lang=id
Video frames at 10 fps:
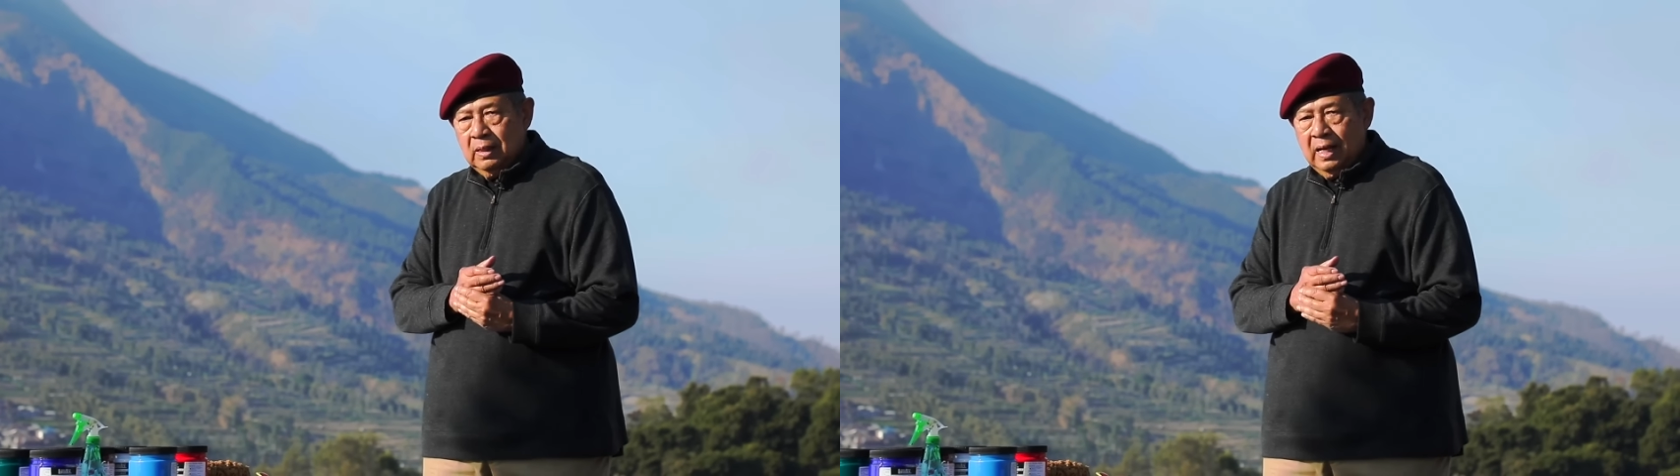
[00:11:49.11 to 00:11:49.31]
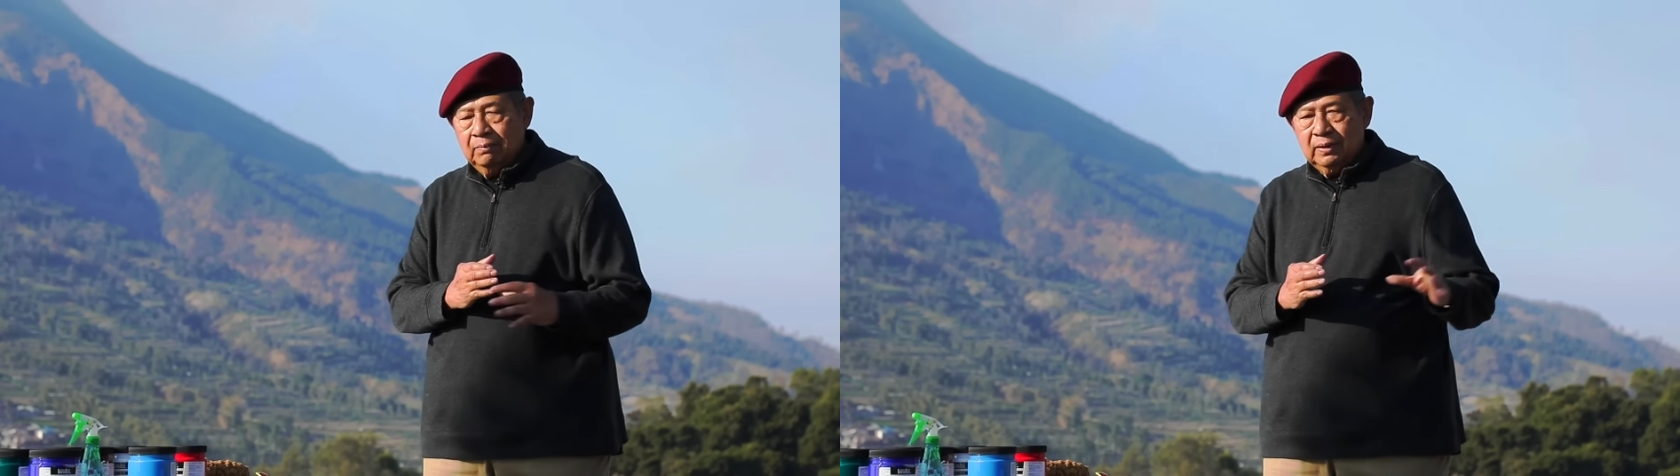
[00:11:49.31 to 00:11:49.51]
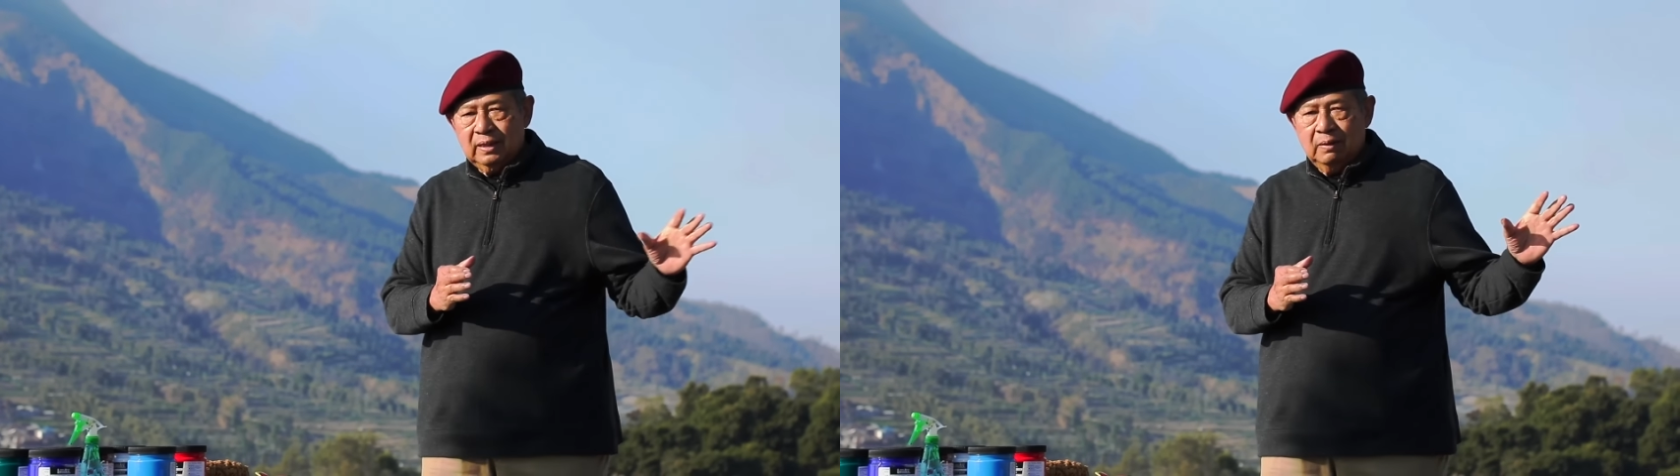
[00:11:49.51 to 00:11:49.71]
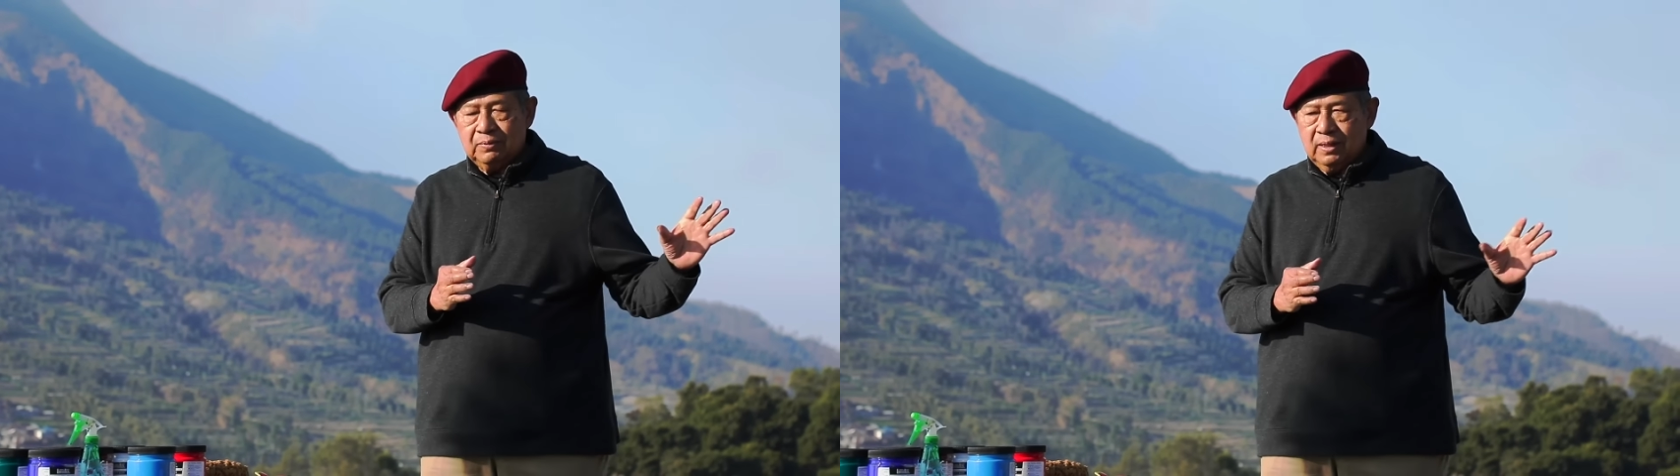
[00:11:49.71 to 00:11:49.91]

hampir nggak